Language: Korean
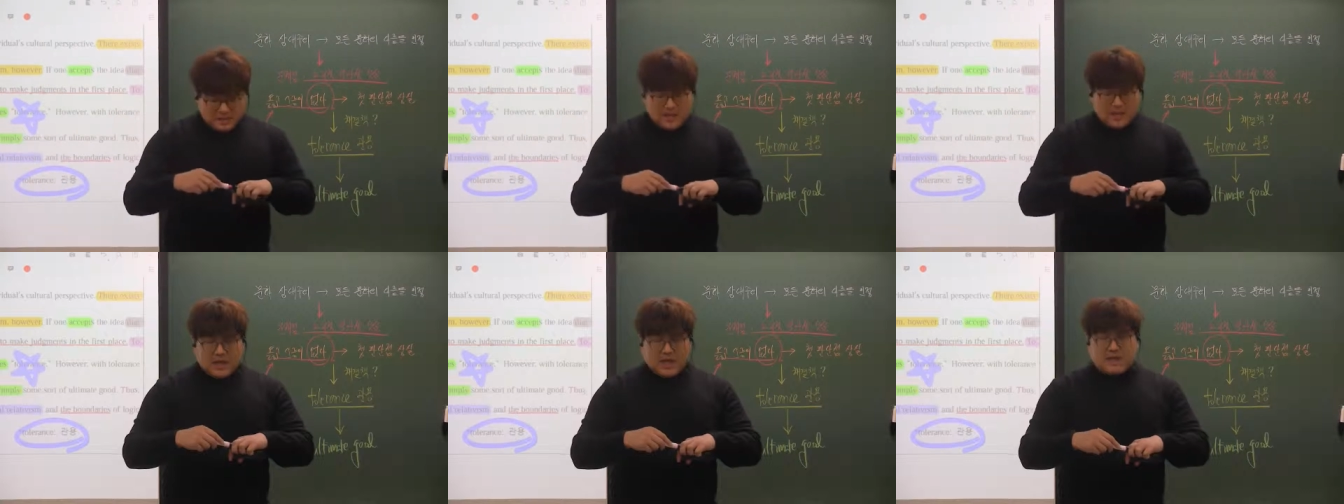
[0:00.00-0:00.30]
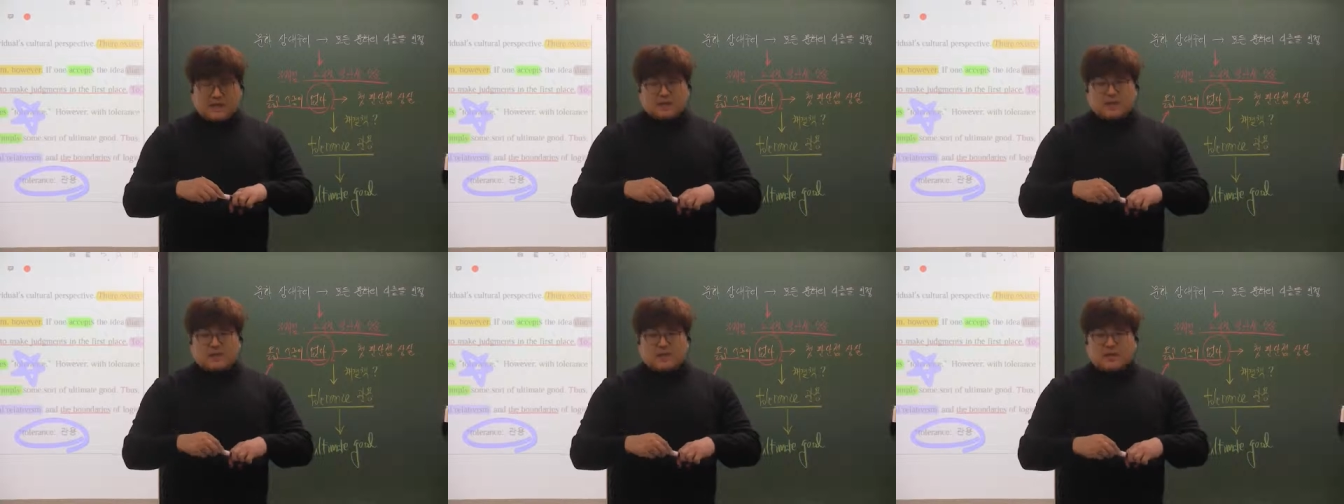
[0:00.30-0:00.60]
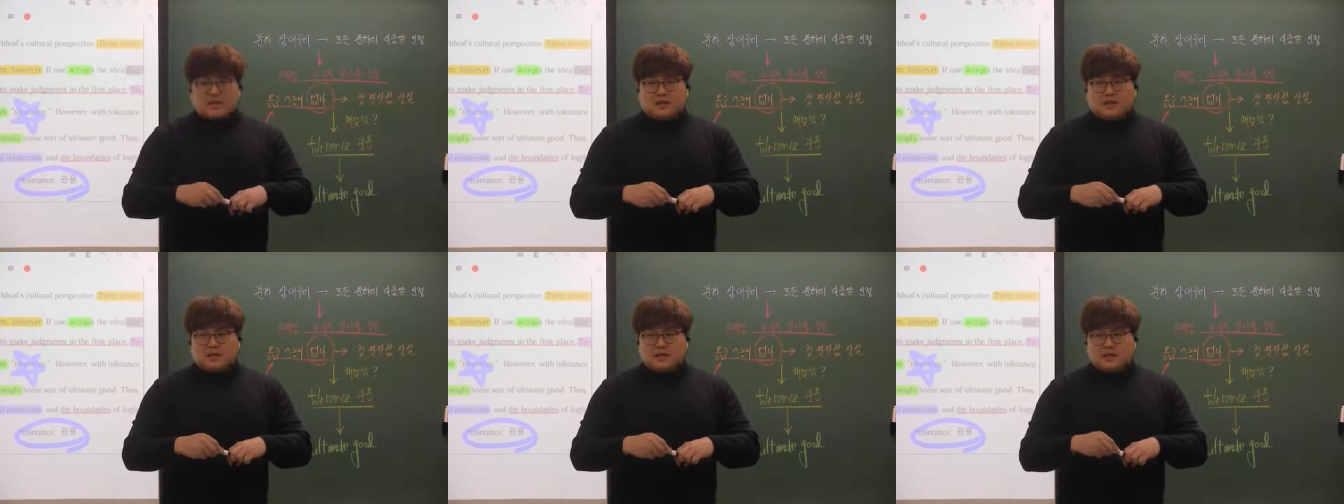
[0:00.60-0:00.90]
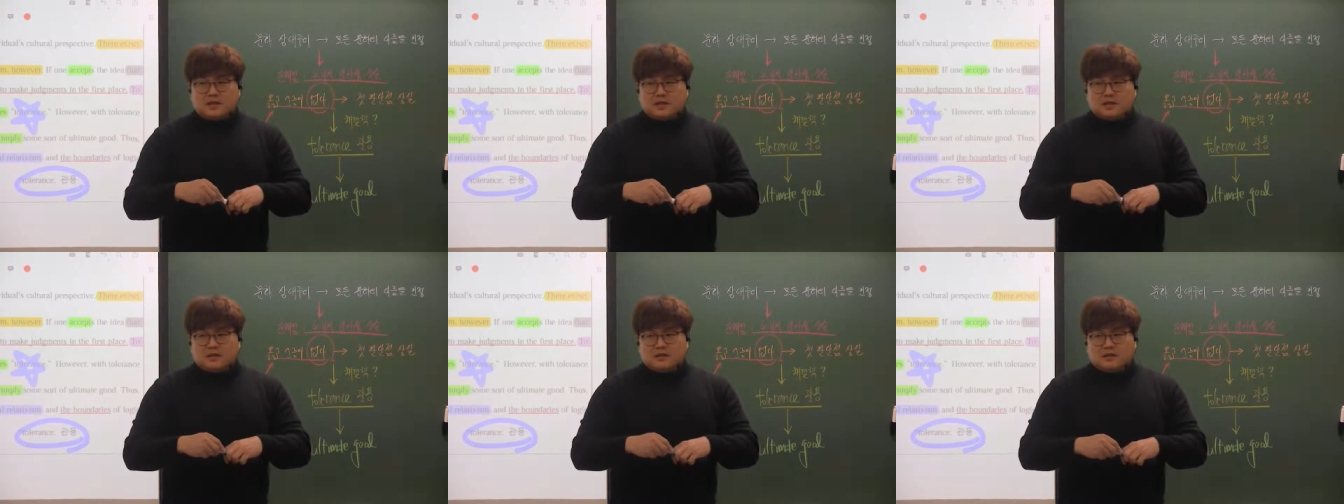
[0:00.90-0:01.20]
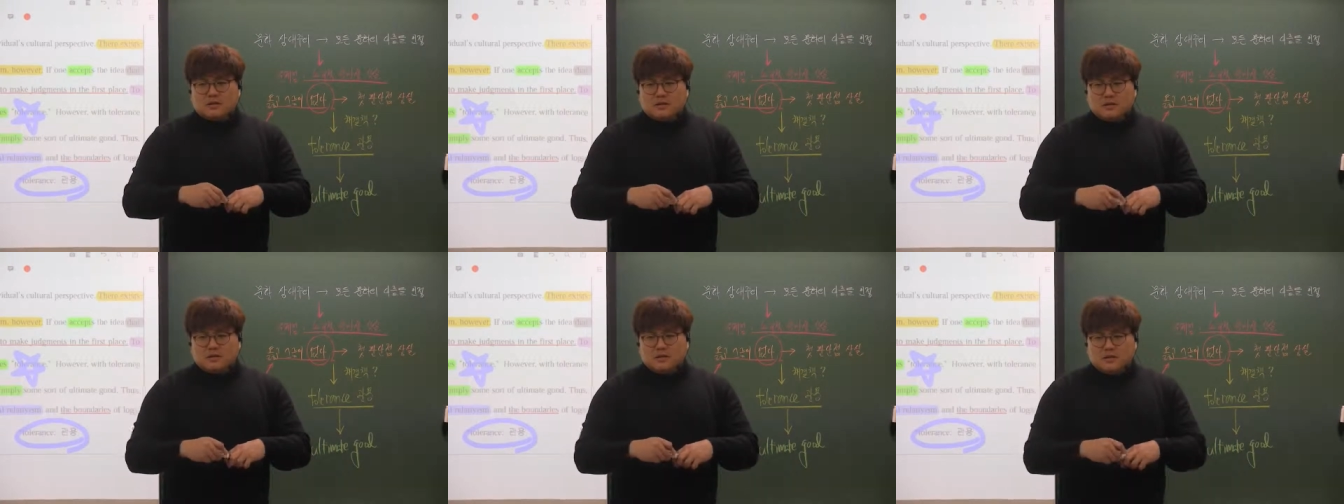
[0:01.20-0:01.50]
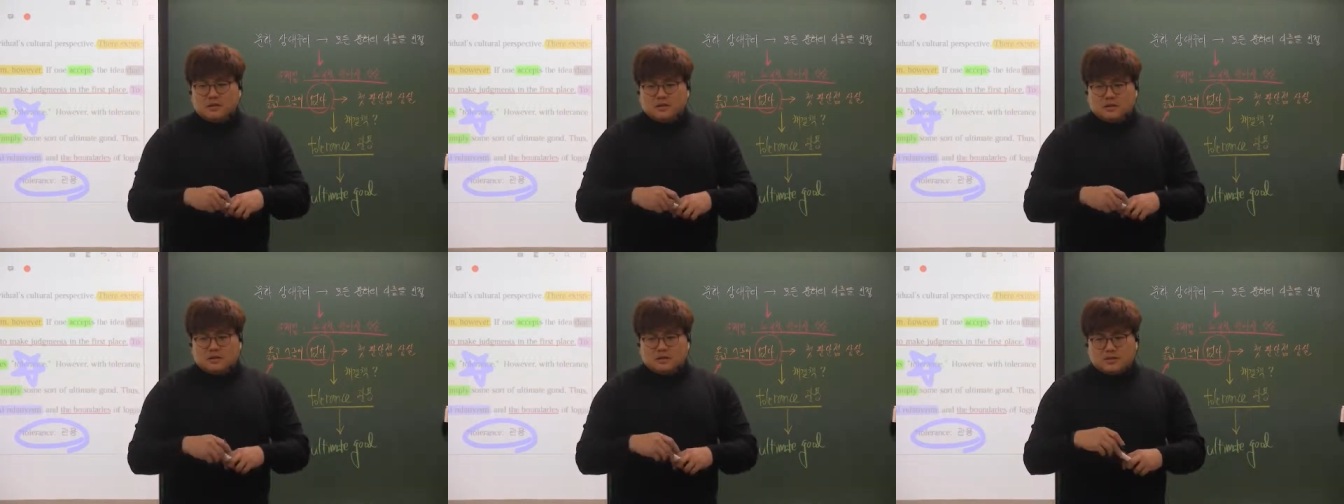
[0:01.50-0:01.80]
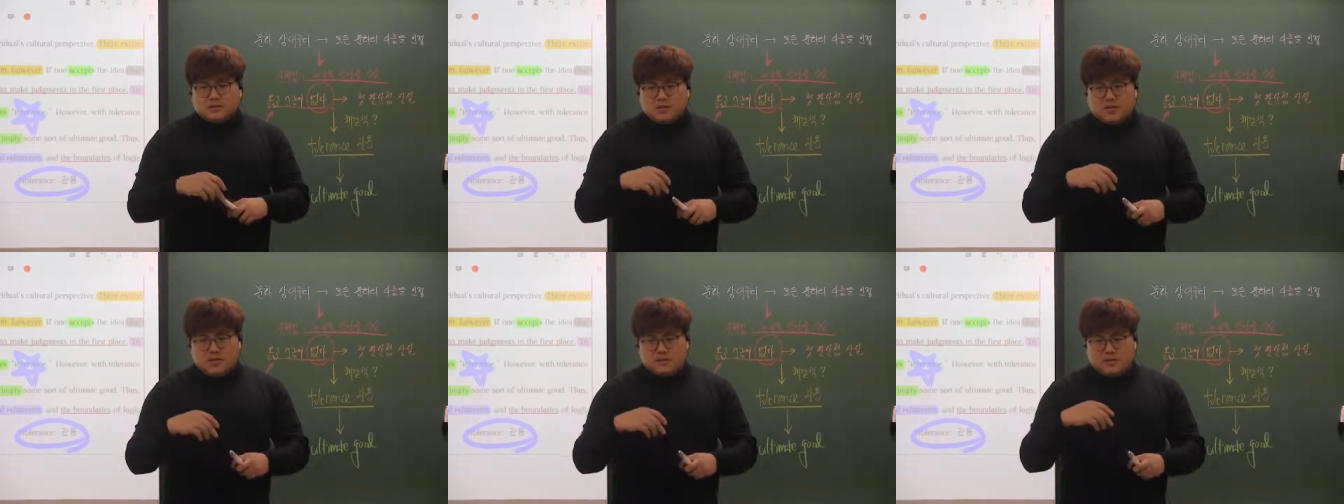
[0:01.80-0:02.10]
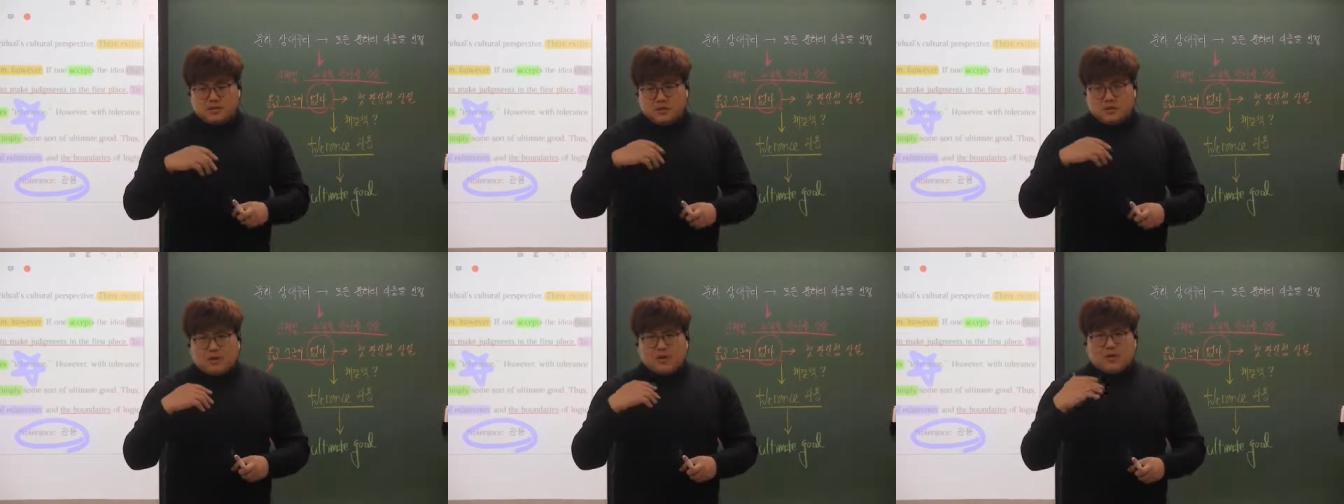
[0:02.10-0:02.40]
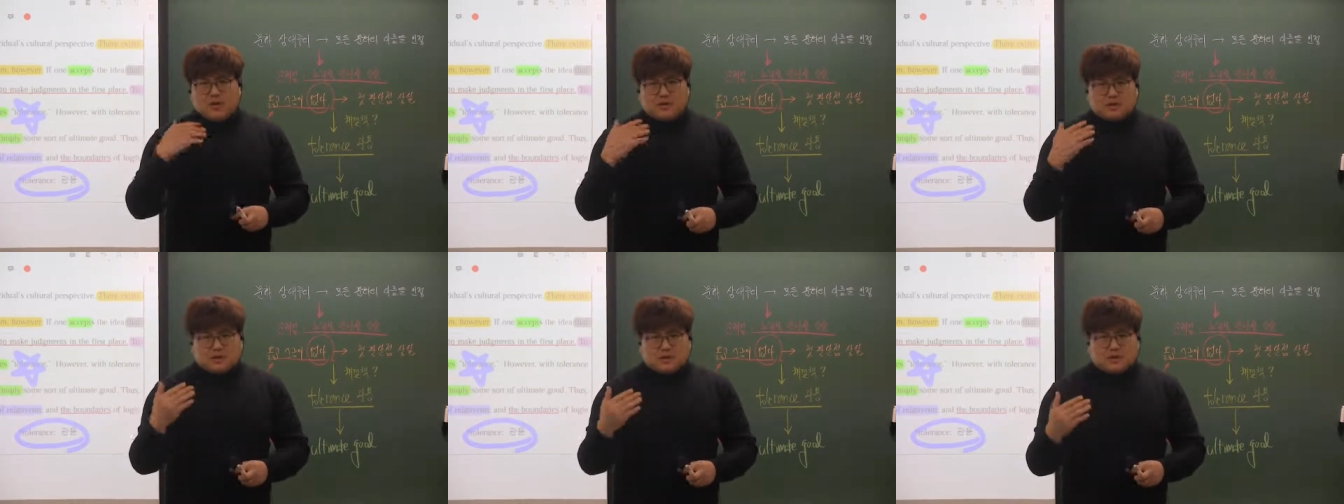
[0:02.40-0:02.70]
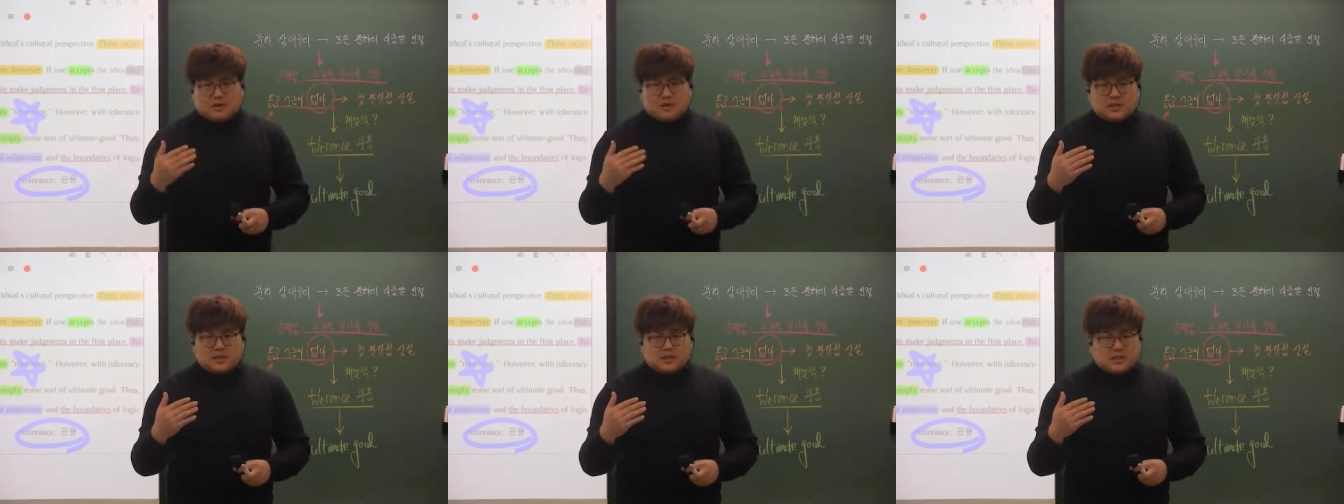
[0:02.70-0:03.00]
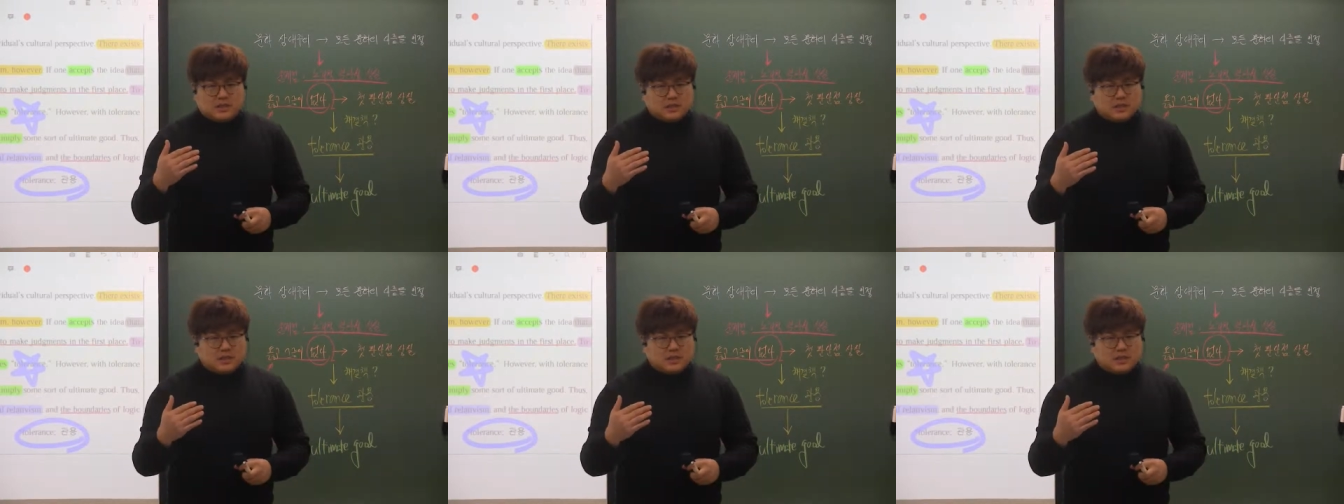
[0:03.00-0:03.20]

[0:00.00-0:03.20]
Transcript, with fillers: 하지만 생명이라든지